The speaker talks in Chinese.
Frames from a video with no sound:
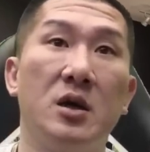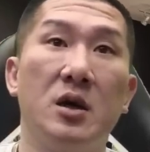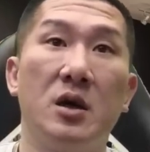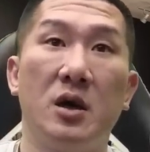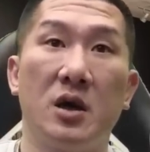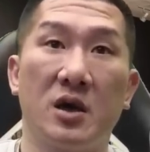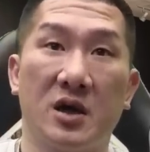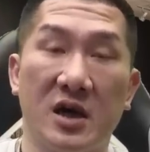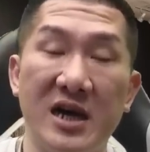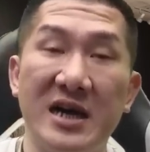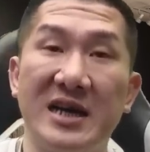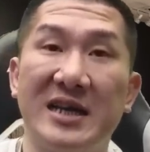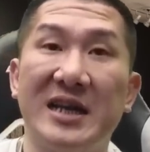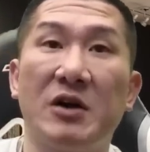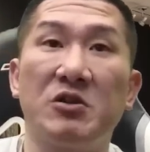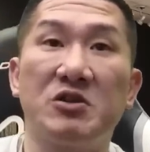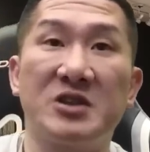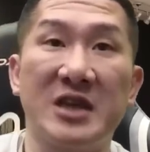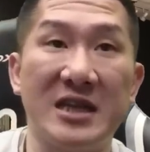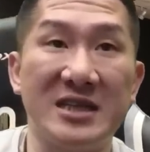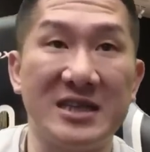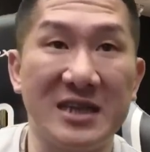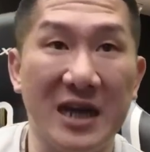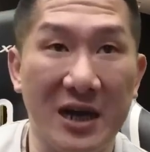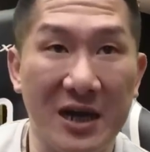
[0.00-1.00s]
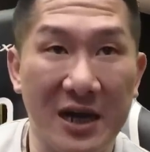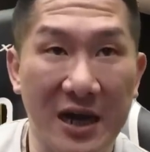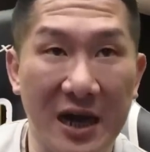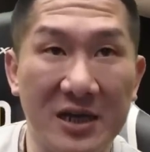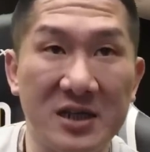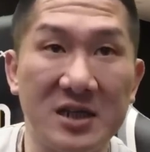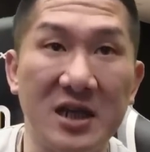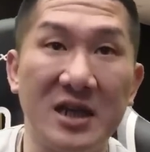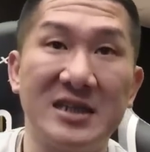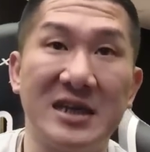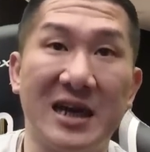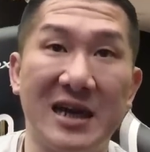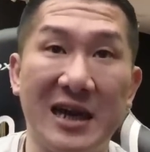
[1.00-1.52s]
可以到现场来，
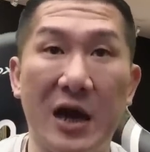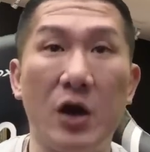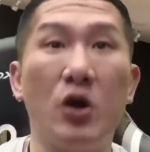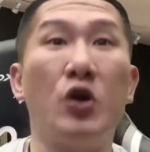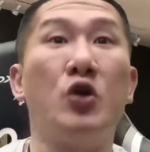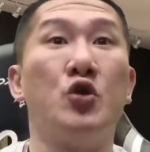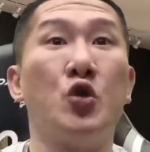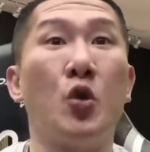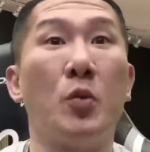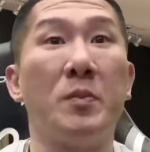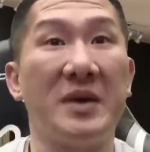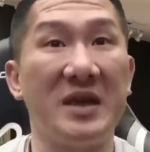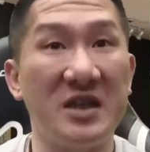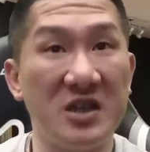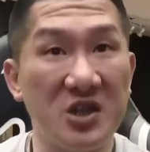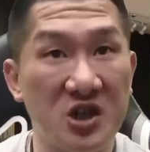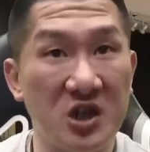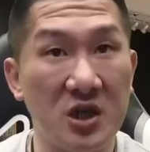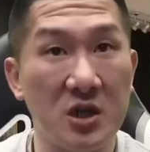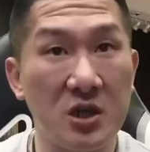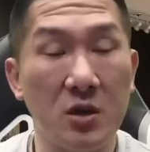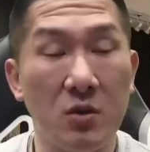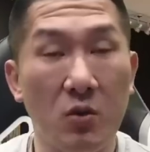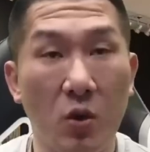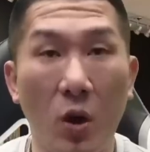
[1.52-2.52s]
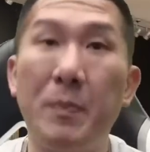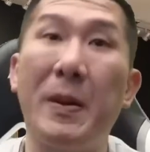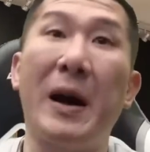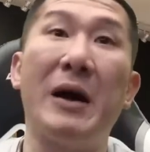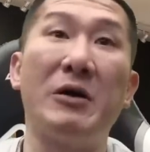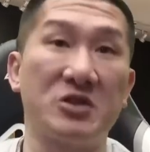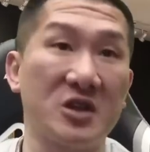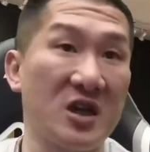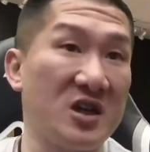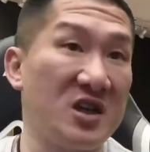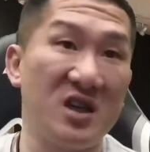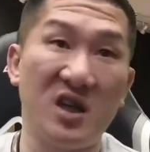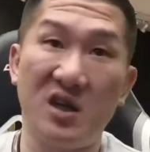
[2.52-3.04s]
现场来有很多明星，我保
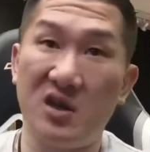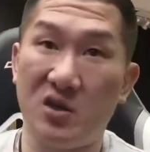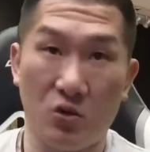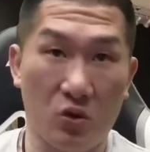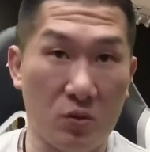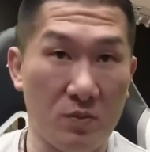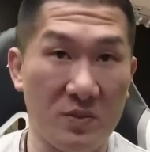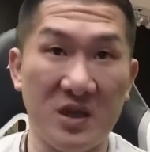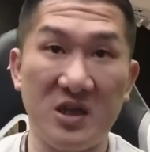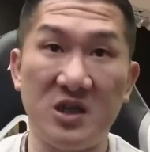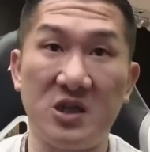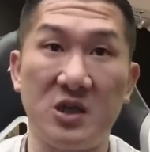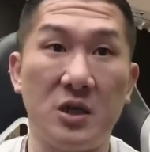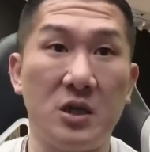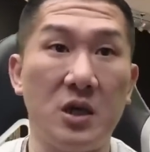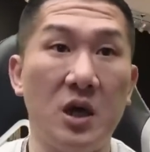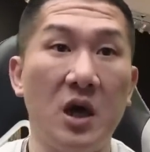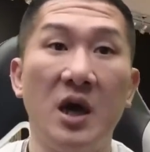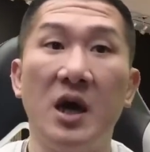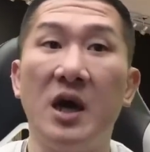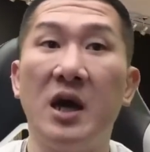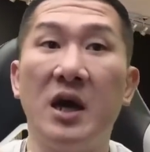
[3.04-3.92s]
证一定很多明星。